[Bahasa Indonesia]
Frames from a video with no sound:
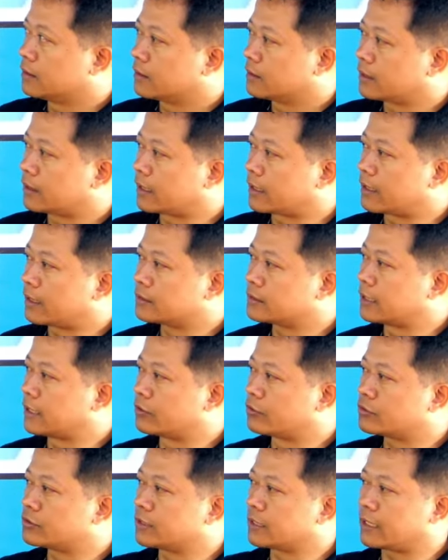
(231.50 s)
Karena
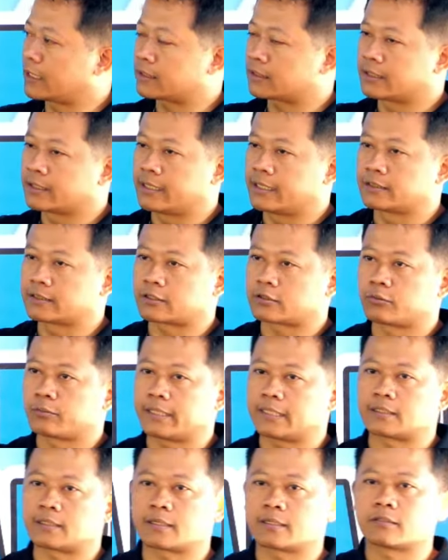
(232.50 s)
seharusnya ketinggian 1
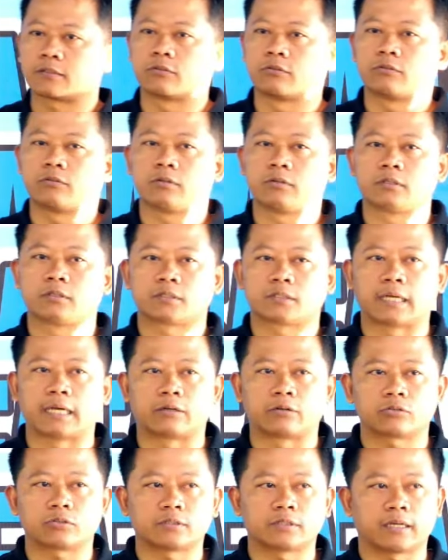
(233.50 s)
meter itu,
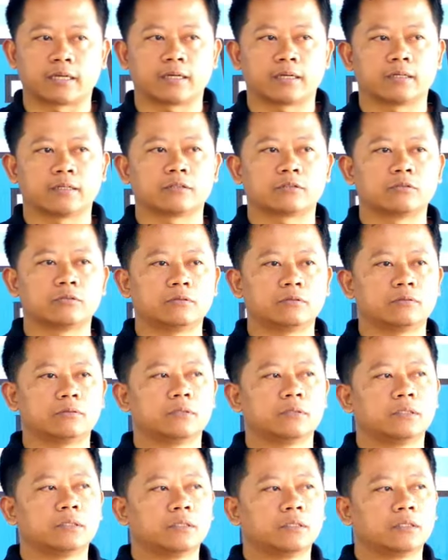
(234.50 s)
seharusnya itu
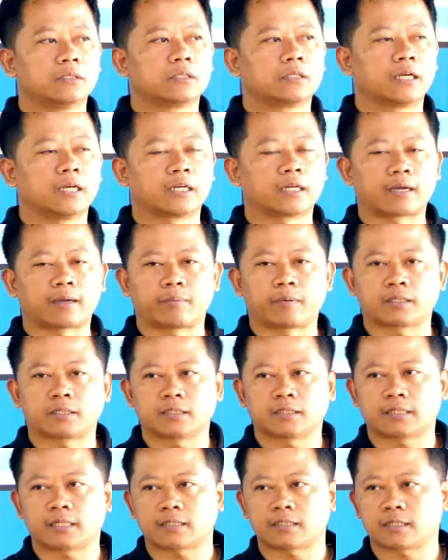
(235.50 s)
dengan
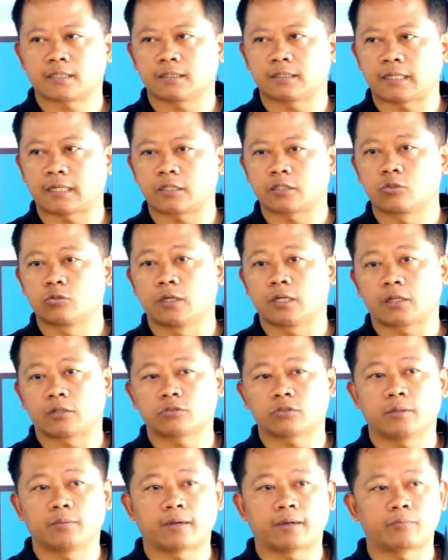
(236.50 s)
kapasitas sekitar
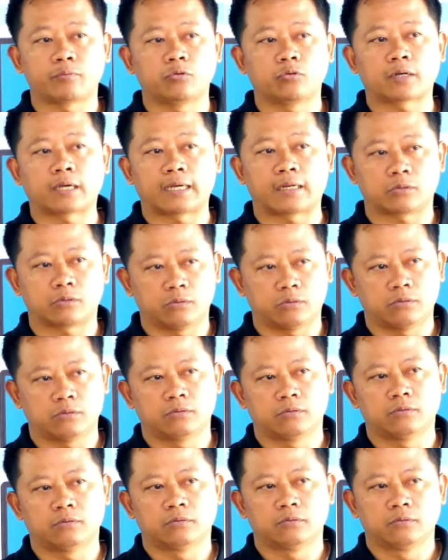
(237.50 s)
250 karung
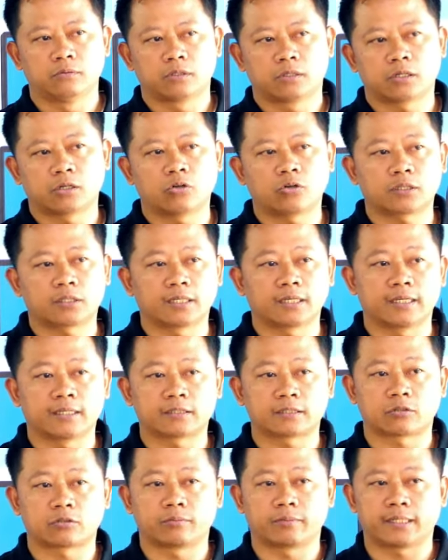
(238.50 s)
kalau ketinggian
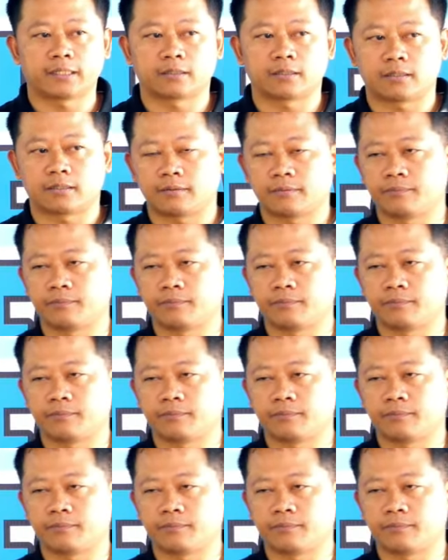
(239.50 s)
1 meter.